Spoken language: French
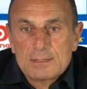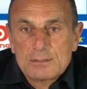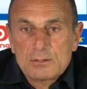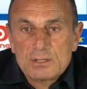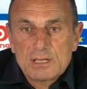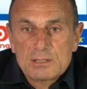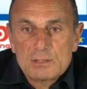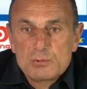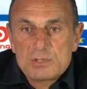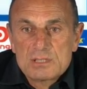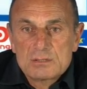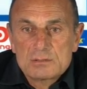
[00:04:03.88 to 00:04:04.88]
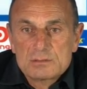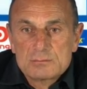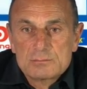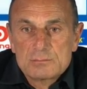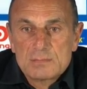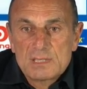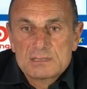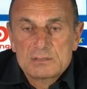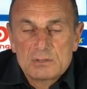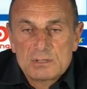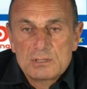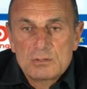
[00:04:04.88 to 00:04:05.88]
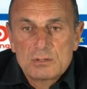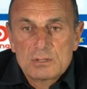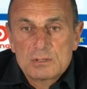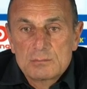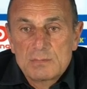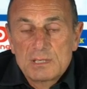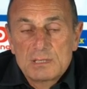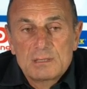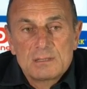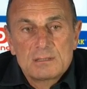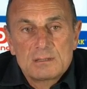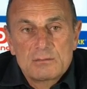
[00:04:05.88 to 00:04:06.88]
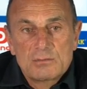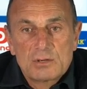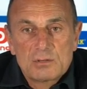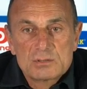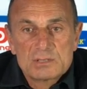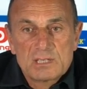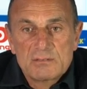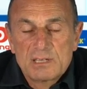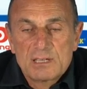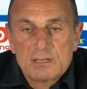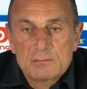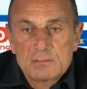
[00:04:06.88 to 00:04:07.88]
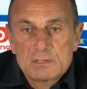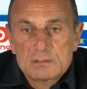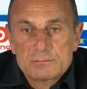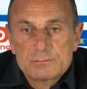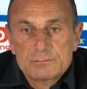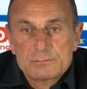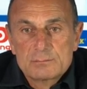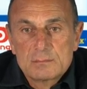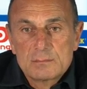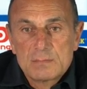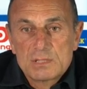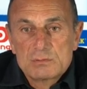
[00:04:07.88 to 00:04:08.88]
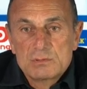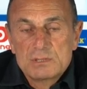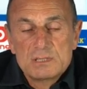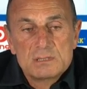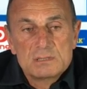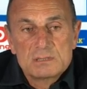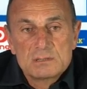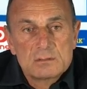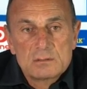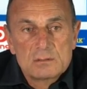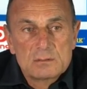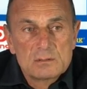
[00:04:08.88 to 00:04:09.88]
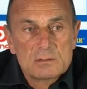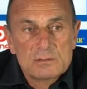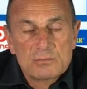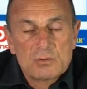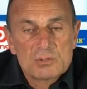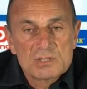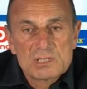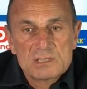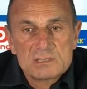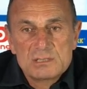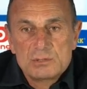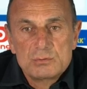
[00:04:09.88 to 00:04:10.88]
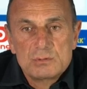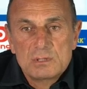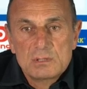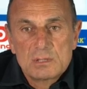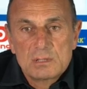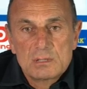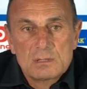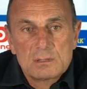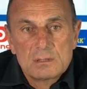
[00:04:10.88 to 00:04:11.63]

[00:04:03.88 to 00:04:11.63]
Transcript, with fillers: on est en début de saison. La saison est longue, mais il va falloir qu'on se réveille quand même. Mais je vous le dis, si on, il faut qu'on change d'attitude dans,